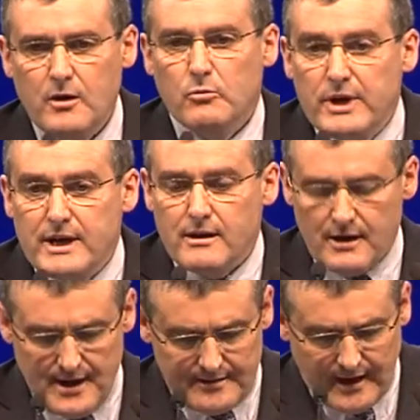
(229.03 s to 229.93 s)
Oui,
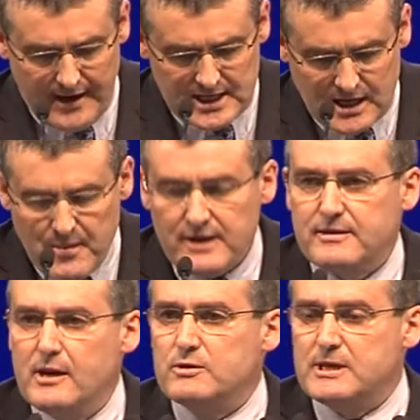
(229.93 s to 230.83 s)
l'État n'a jamais
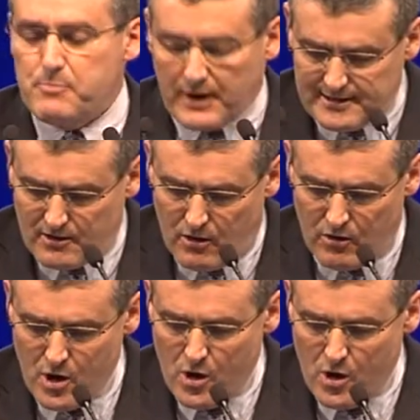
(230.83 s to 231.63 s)
été aussi présent,